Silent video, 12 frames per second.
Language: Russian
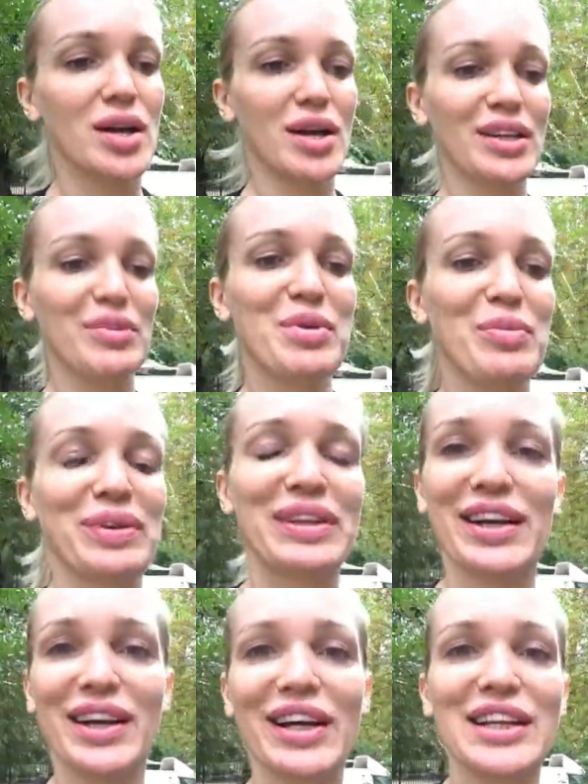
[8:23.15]
Она мне
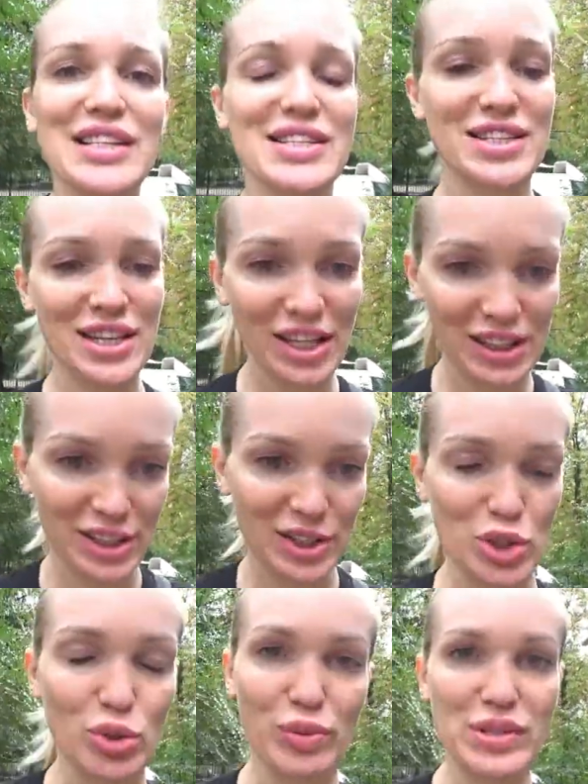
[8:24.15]
предлагала денег
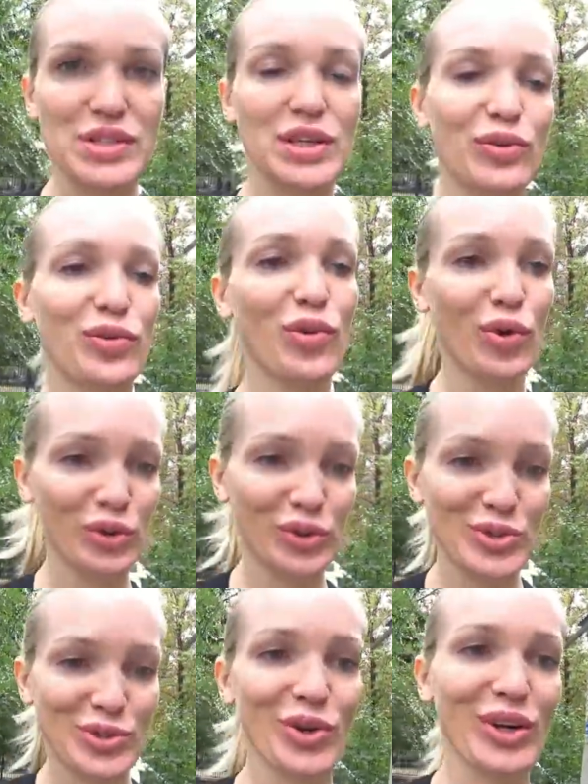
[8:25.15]
еще по
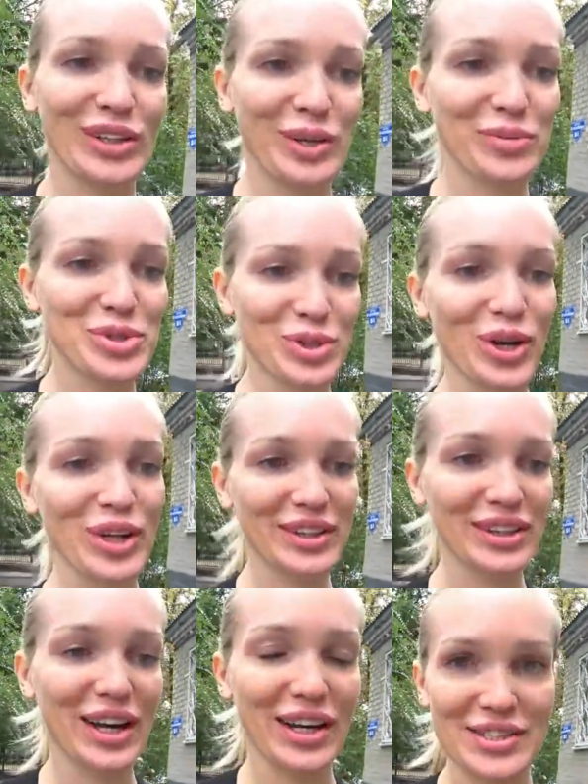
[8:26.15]
телефону, сколько там что
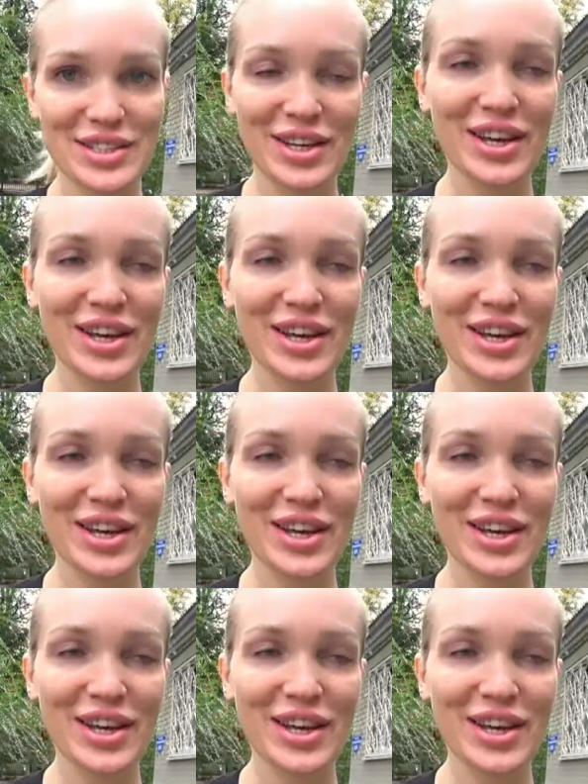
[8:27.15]
отдать